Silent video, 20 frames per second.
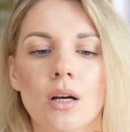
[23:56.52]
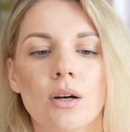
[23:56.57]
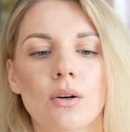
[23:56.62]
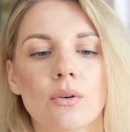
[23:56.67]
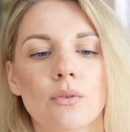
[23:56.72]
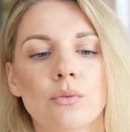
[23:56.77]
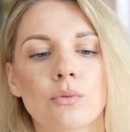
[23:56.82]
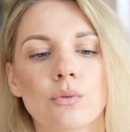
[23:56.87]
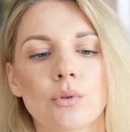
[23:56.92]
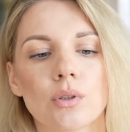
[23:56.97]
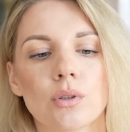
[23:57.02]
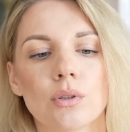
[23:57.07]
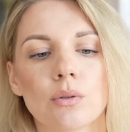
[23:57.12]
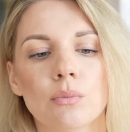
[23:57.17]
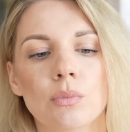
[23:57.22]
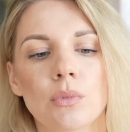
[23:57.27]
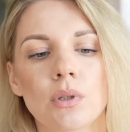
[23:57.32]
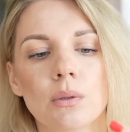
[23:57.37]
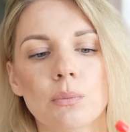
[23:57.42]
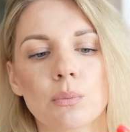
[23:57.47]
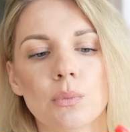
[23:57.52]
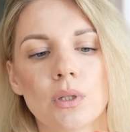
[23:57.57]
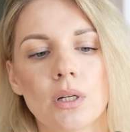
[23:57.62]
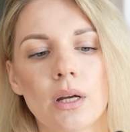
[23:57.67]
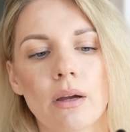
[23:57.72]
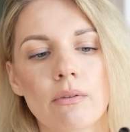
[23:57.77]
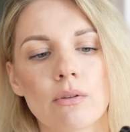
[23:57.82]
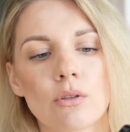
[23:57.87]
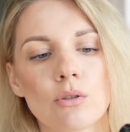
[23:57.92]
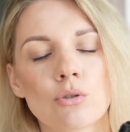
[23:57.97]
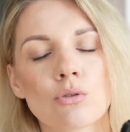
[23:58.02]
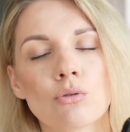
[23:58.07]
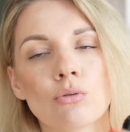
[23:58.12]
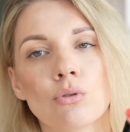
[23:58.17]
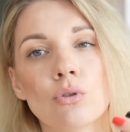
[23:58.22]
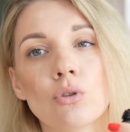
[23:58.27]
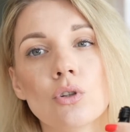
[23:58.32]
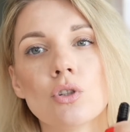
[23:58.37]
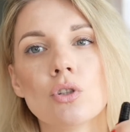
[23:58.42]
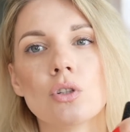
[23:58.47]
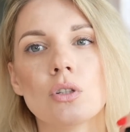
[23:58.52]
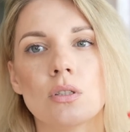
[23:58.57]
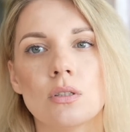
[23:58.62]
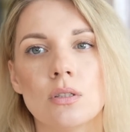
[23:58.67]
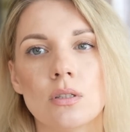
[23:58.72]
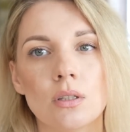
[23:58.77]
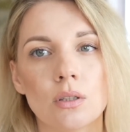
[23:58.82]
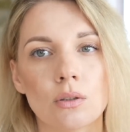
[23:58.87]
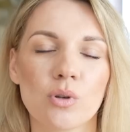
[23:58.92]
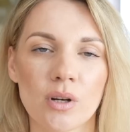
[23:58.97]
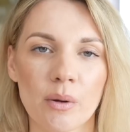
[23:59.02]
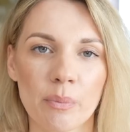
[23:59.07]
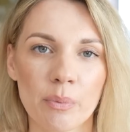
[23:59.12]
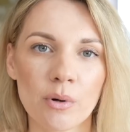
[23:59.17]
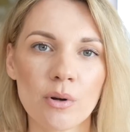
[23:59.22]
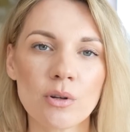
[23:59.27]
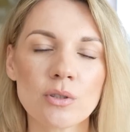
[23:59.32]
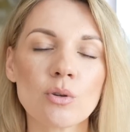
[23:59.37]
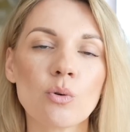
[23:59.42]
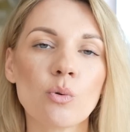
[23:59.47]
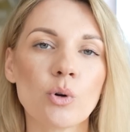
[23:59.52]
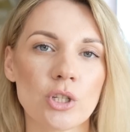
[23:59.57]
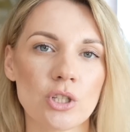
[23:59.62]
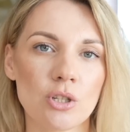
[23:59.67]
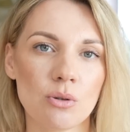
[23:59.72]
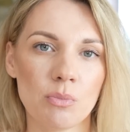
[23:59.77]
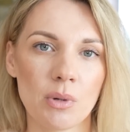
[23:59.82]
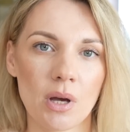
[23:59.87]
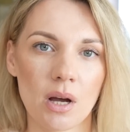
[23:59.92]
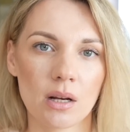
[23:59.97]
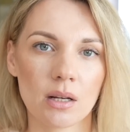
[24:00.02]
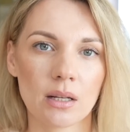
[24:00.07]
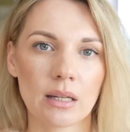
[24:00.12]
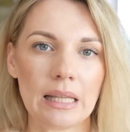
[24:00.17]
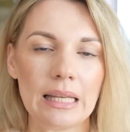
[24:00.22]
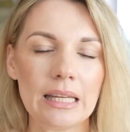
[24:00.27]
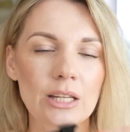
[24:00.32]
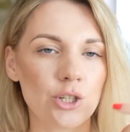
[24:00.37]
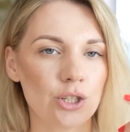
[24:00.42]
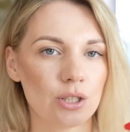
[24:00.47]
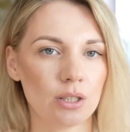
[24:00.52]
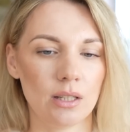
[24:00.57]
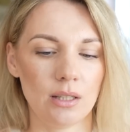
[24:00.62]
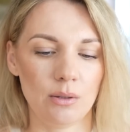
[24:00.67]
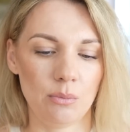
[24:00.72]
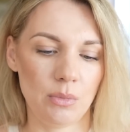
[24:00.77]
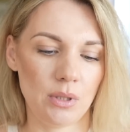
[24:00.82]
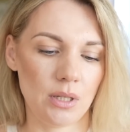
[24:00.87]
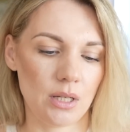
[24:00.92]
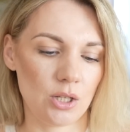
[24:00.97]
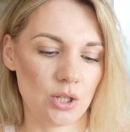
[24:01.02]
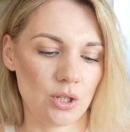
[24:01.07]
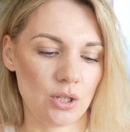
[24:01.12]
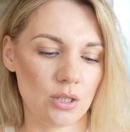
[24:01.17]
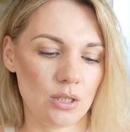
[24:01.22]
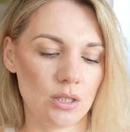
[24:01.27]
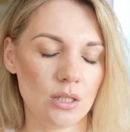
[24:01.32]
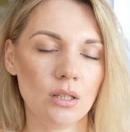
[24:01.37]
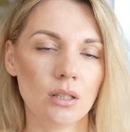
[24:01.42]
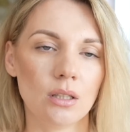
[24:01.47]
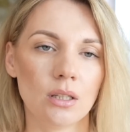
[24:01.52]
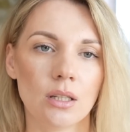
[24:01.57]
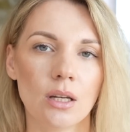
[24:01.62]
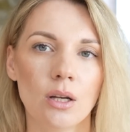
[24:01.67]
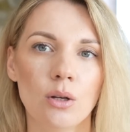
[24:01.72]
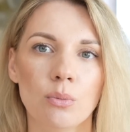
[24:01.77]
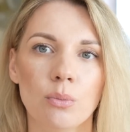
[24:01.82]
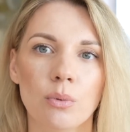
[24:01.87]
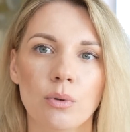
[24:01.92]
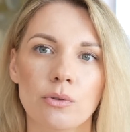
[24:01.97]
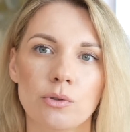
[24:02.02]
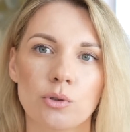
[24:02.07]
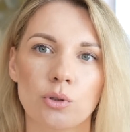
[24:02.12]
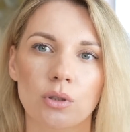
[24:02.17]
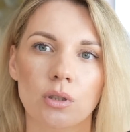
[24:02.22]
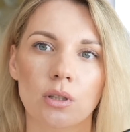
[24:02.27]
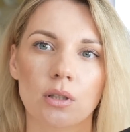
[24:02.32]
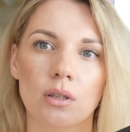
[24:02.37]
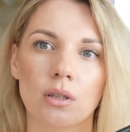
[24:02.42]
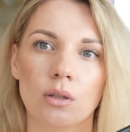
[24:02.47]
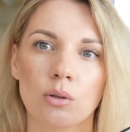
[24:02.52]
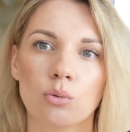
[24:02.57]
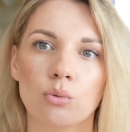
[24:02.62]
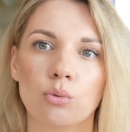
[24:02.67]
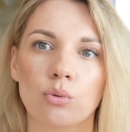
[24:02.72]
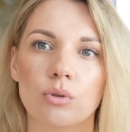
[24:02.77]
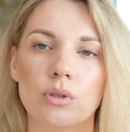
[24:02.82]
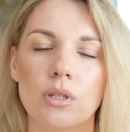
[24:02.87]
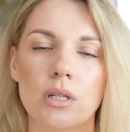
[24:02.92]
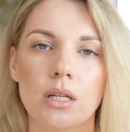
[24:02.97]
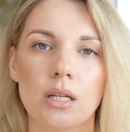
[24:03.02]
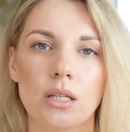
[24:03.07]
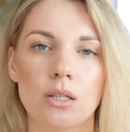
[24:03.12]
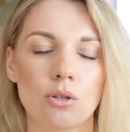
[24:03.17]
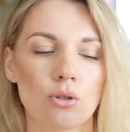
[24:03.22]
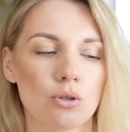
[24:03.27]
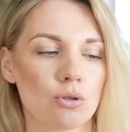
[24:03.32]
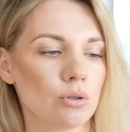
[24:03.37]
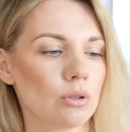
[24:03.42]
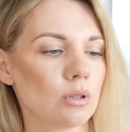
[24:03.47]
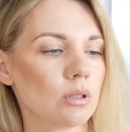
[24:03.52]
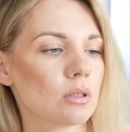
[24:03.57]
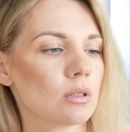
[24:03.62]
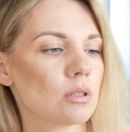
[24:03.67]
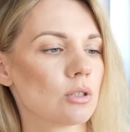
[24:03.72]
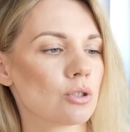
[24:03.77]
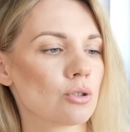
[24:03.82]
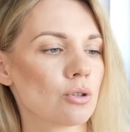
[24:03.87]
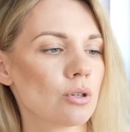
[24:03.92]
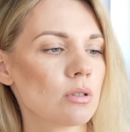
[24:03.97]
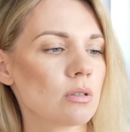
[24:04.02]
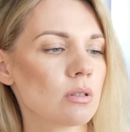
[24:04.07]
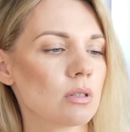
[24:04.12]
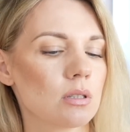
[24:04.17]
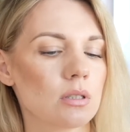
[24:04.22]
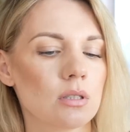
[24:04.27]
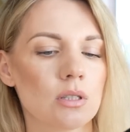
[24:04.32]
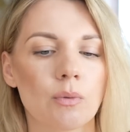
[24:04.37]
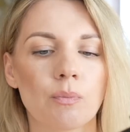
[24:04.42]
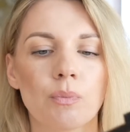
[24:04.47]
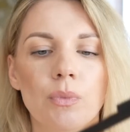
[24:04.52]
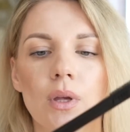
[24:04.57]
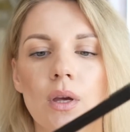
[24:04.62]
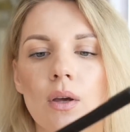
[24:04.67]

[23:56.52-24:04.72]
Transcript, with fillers: Вот. Мне нравится, что у нее щетина. Куропрокс очень мягкая, лично для меня щетина. Я люблю все-таки такую средней жесткости.